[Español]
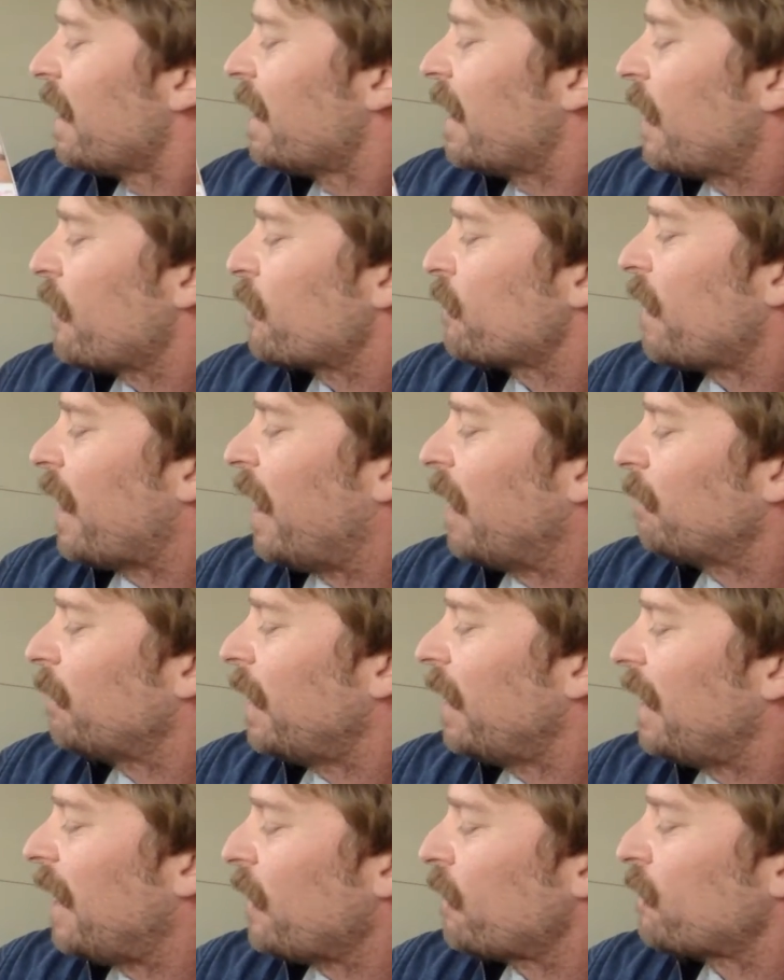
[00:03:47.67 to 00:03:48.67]
La
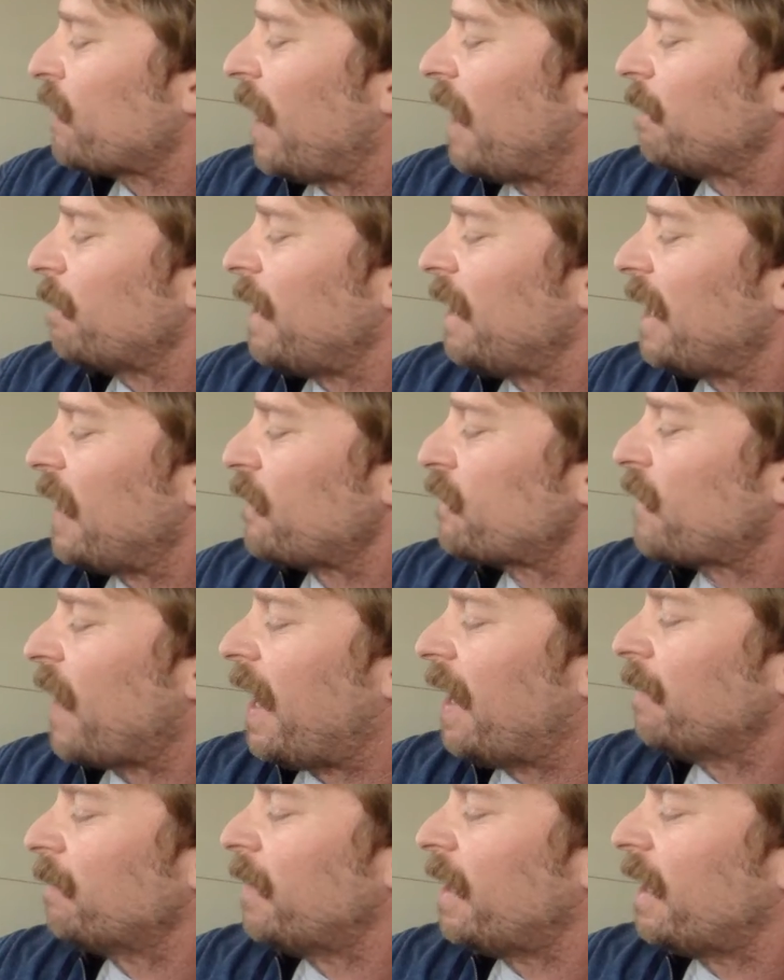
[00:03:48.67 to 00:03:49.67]
fama, la fama, la
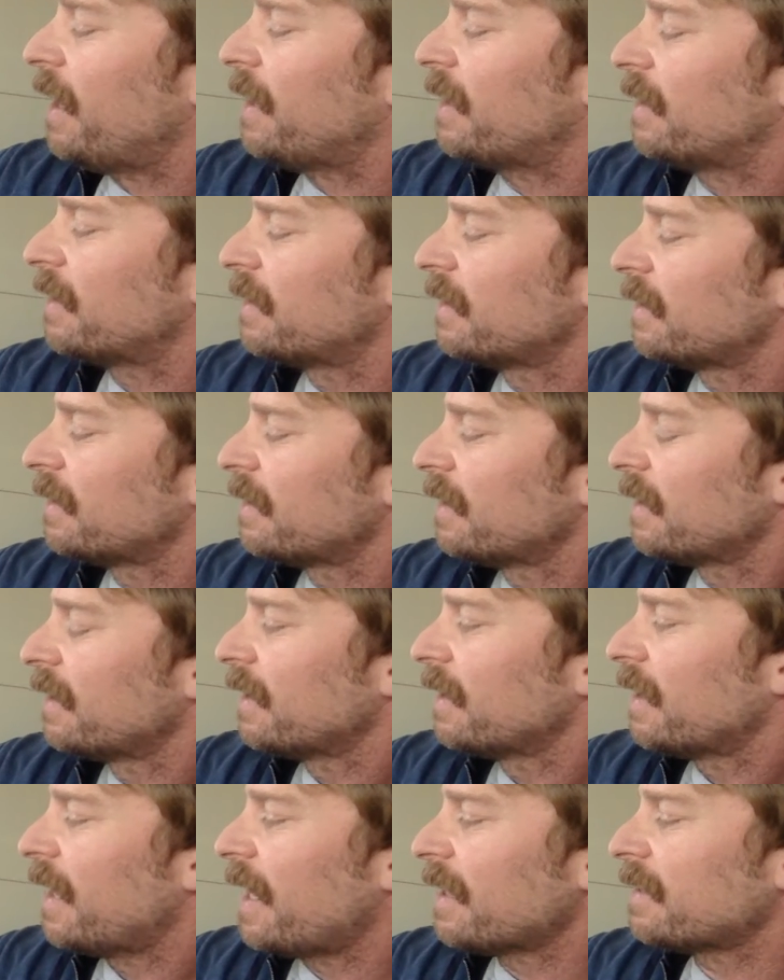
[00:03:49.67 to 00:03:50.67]
fama.
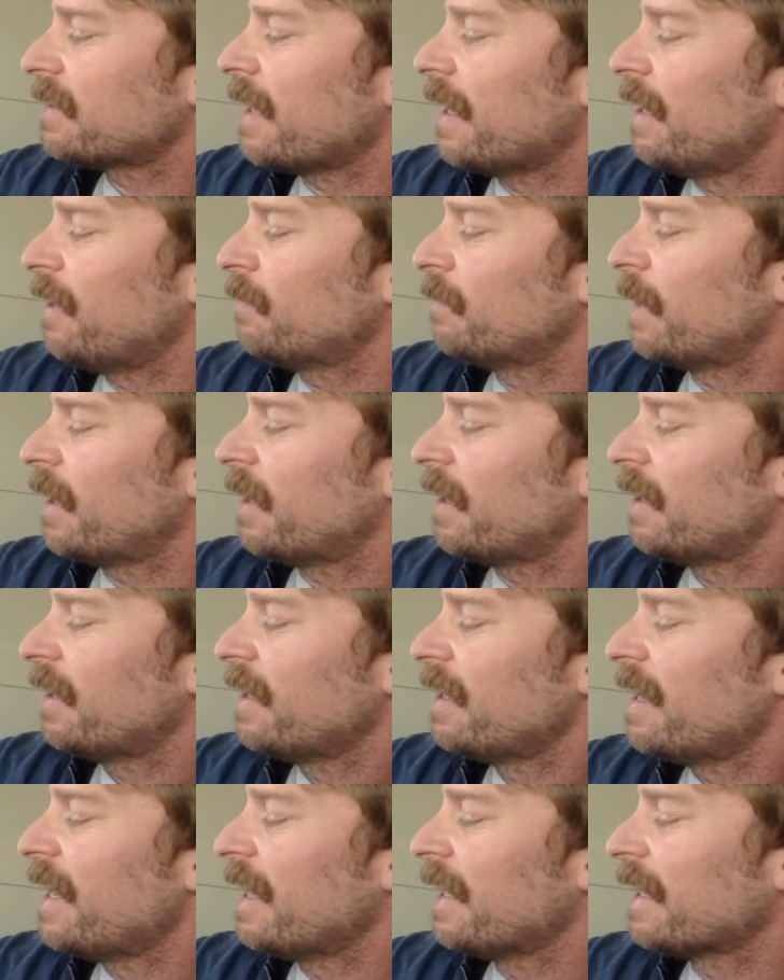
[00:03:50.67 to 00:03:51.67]
A Telma
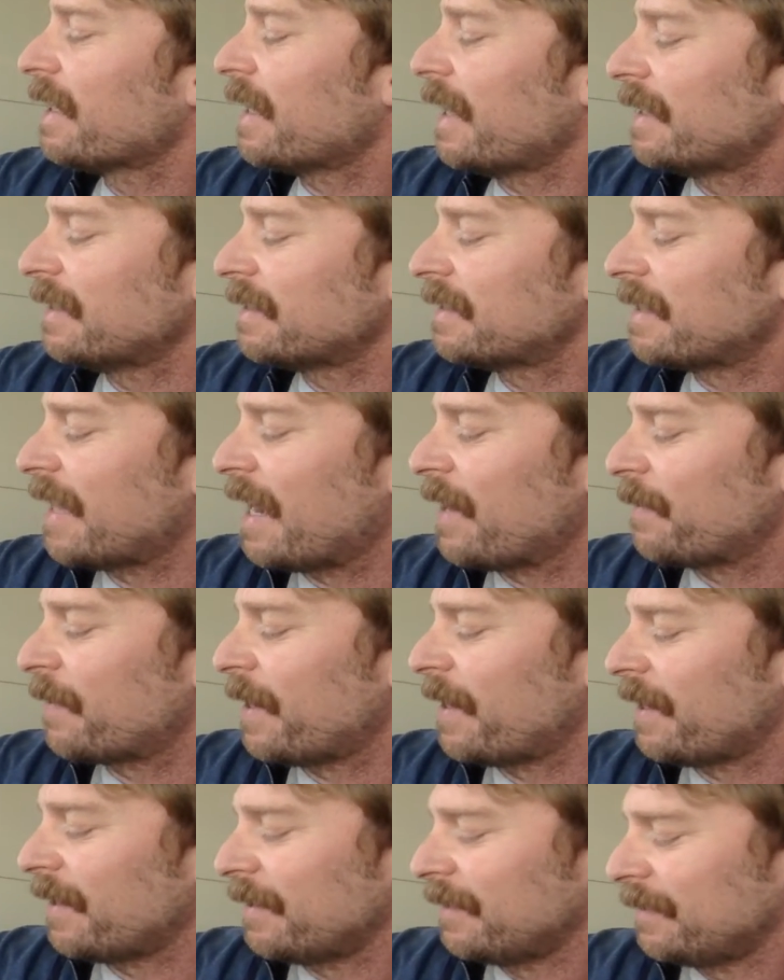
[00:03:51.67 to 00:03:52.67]
le
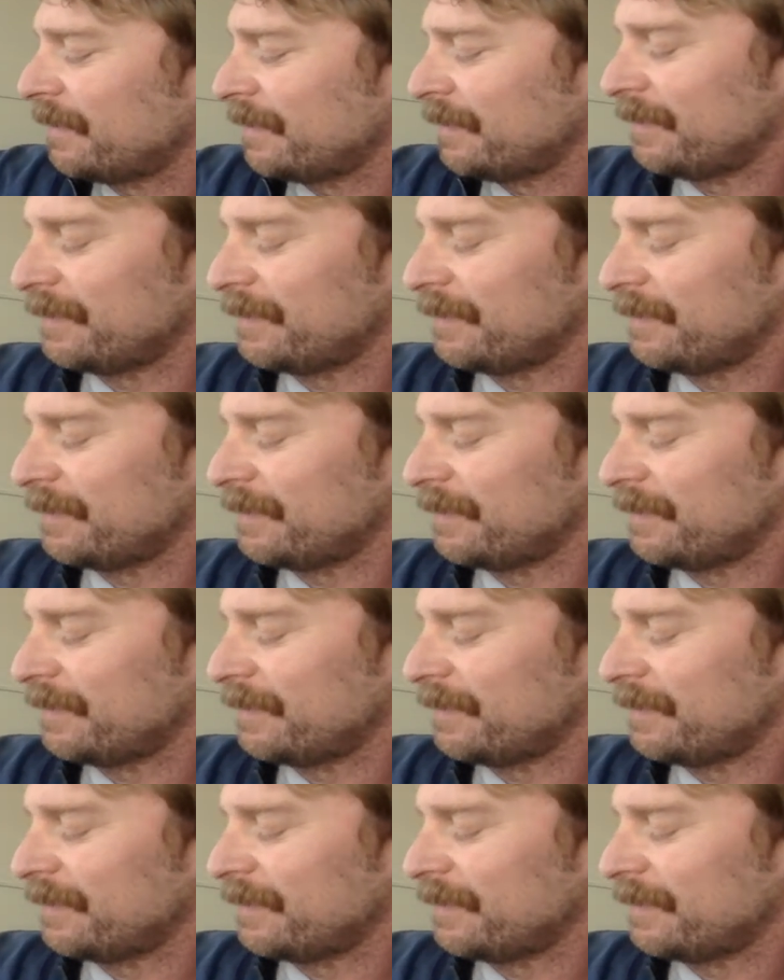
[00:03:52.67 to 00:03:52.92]
encantaba.